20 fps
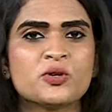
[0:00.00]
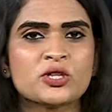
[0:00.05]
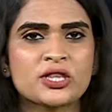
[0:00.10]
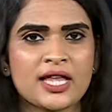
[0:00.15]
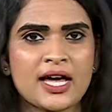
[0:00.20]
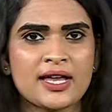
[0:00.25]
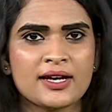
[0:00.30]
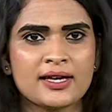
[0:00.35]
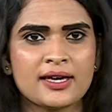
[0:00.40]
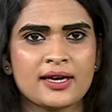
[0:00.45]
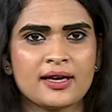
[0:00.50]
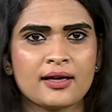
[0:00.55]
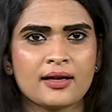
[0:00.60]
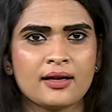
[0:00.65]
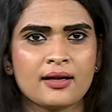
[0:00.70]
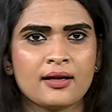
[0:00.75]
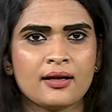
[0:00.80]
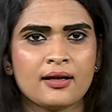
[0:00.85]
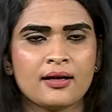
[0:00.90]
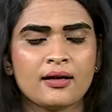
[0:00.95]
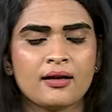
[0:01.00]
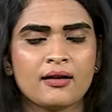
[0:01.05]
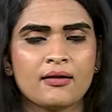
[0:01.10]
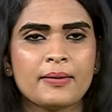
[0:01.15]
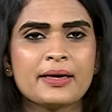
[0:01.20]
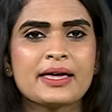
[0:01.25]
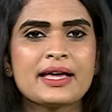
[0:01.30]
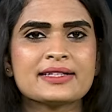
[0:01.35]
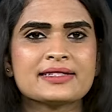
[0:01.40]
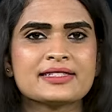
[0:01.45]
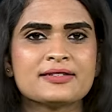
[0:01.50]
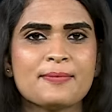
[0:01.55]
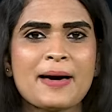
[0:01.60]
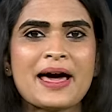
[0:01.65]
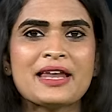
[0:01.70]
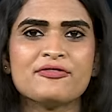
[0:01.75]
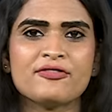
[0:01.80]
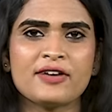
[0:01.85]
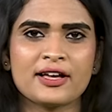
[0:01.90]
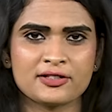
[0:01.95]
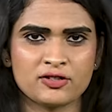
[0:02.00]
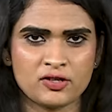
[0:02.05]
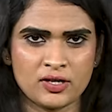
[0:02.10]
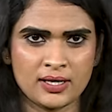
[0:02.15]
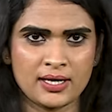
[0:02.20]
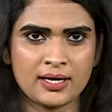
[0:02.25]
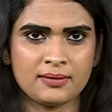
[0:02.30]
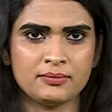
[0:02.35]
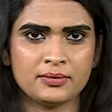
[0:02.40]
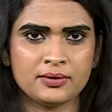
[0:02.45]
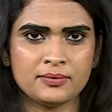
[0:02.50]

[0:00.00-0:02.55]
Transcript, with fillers: మొత్తానికి బిగ్గెస్ట్ మ్యానుఫ్యాక్చరింగ్ హబ్